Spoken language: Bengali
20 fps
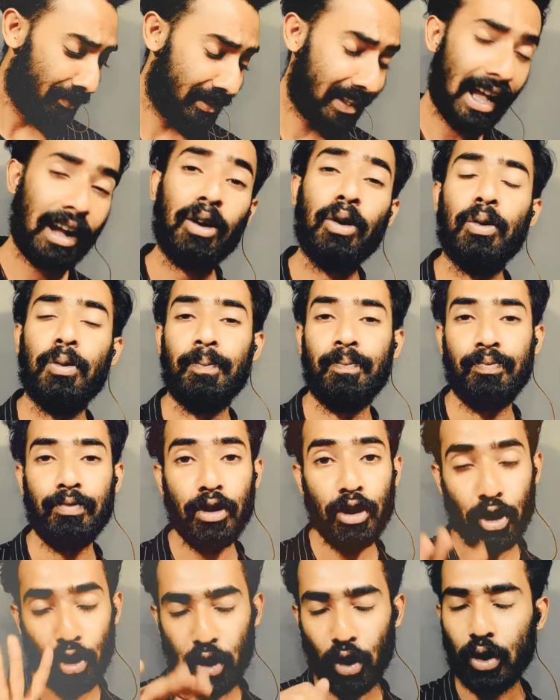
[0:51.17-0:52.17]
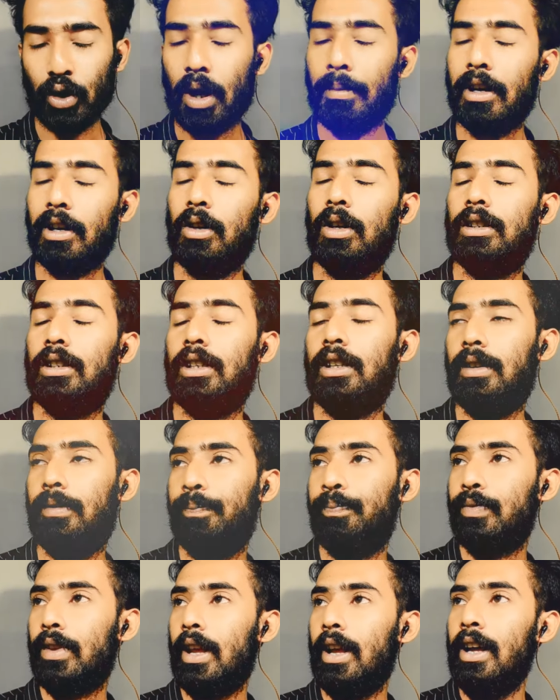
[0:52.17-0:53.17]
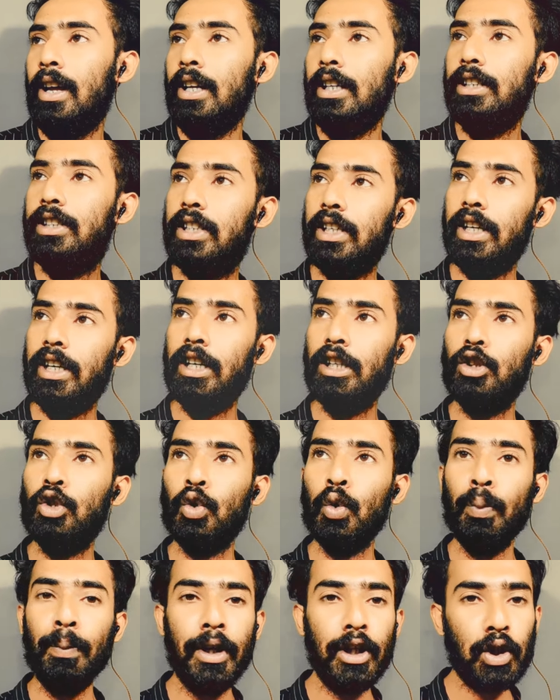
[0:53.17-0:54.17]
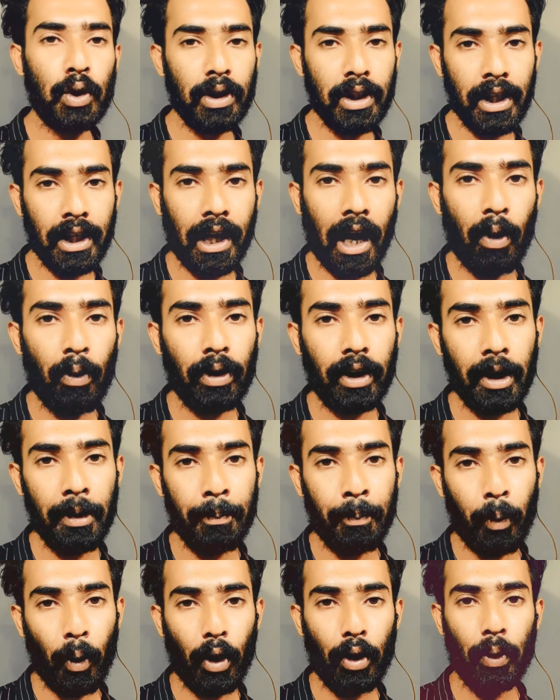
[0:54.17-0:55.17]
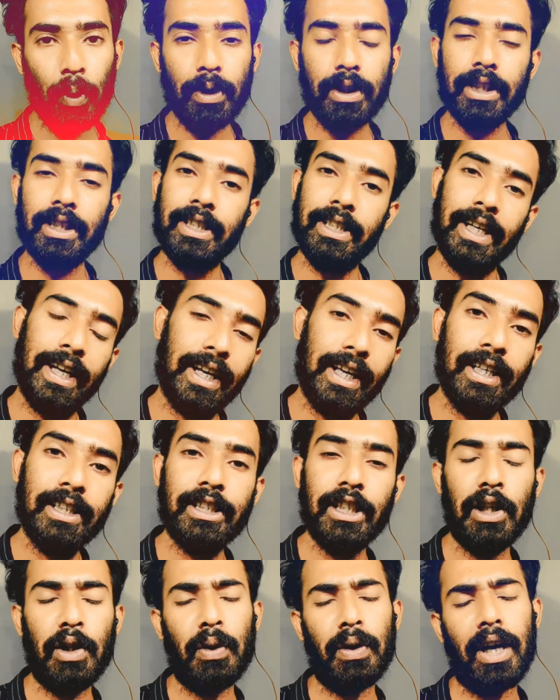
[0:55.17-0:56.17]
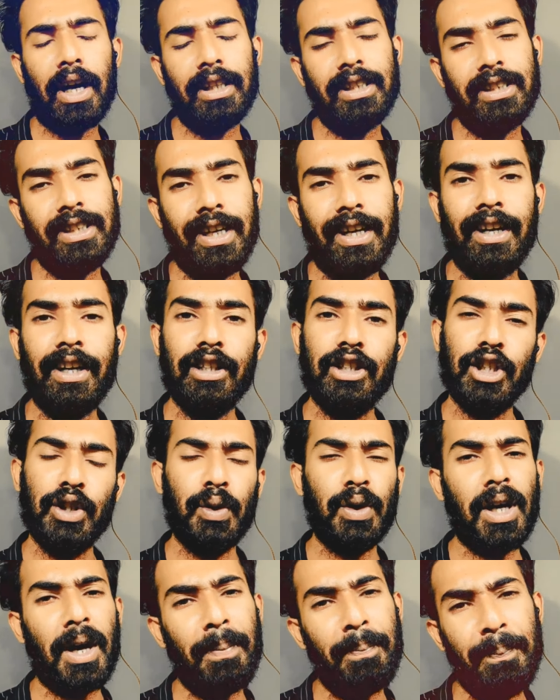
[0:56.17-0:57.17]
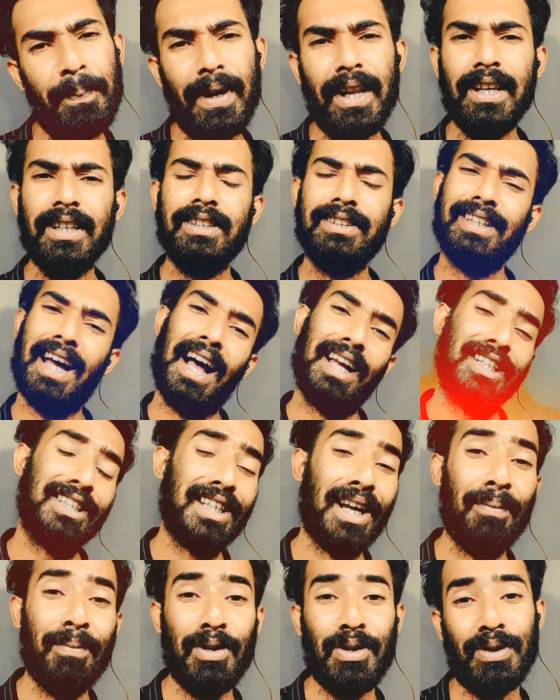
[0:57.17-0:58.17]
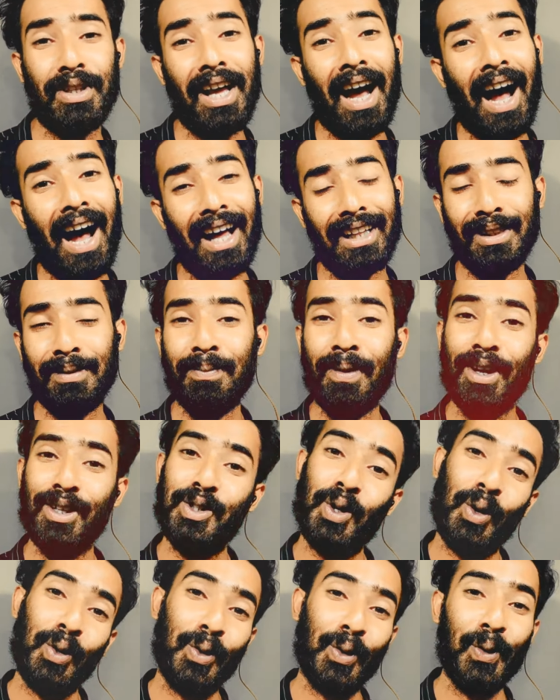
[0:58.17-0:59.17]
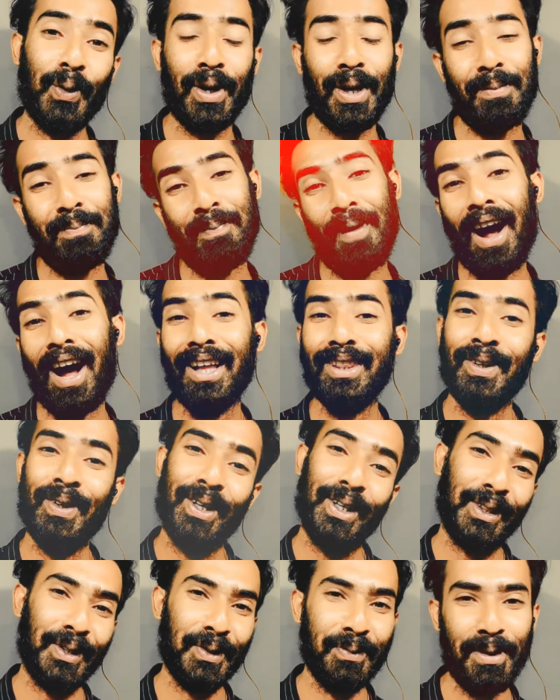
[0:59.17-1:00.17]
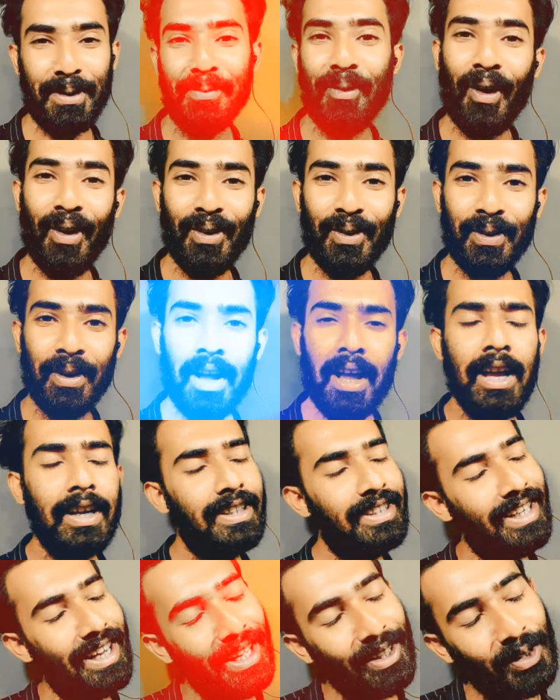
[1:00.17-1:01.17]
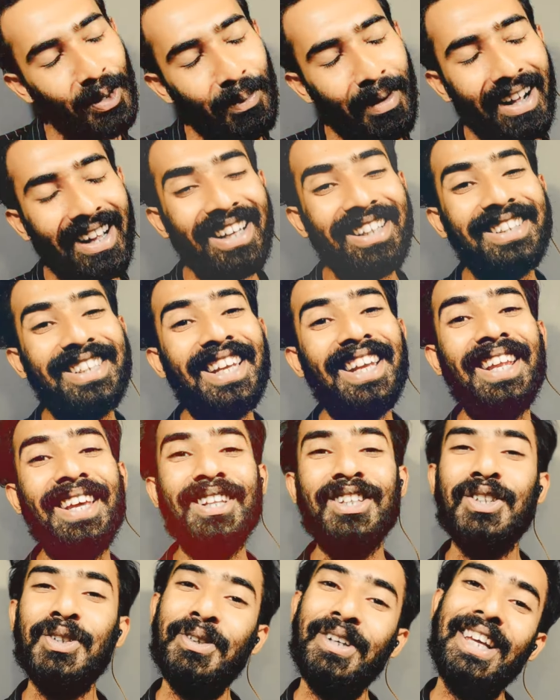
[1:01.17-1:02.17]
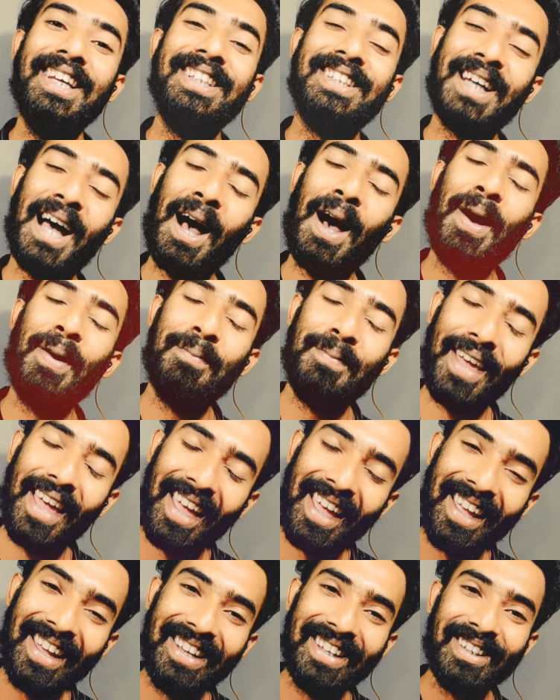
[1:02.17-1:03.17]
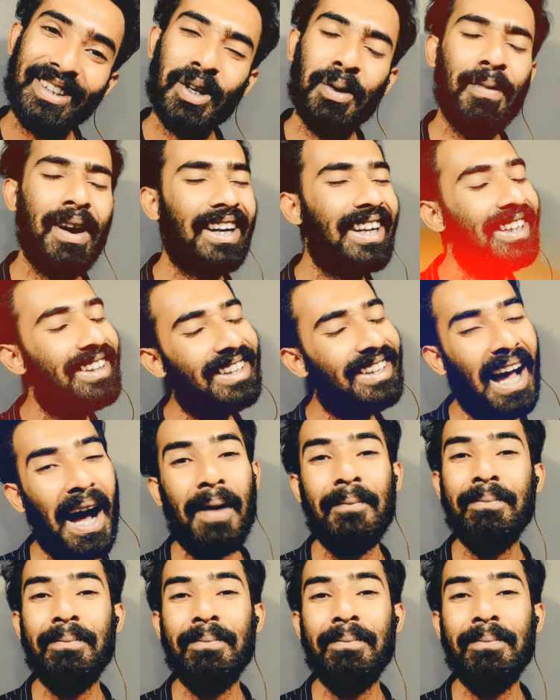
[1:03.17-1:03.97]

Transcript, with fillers: দেখো শোনো আমার কথা যে তুমি যদি কাউকে বলো যে ছেড়ে যেও না ছেড়ে যেও না প্লিজ তার সামনে যদি হাত পা জড়ো করে পা ধরে তুমি বলো সে তোমাকে ছেড়ে চলে যাবেই তোমাকে দাম